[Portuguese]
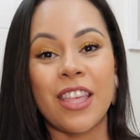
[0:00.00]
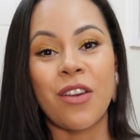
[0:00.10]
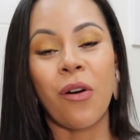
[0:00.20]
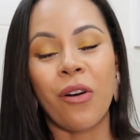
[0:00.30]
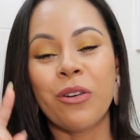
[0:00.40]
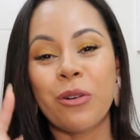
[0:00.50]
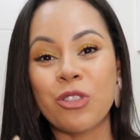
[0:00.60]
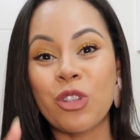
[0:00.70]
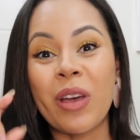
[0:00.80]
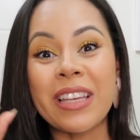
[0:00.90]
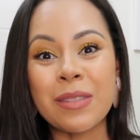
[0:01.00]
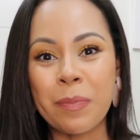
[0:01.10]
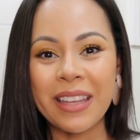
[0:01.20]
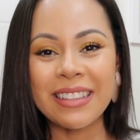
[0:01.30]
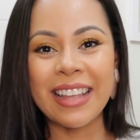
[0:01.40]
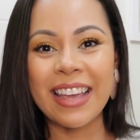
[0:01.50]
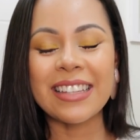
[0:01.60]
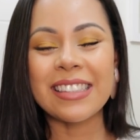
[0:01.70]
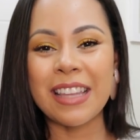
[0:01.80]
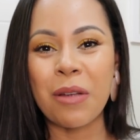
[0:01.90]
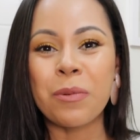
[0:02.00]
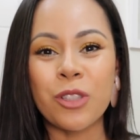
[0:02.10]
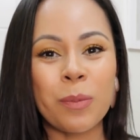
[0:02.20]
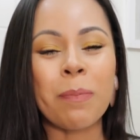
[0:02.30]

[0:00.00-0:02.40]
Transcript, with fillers: E ó, hoje eu respeitei esse tempo de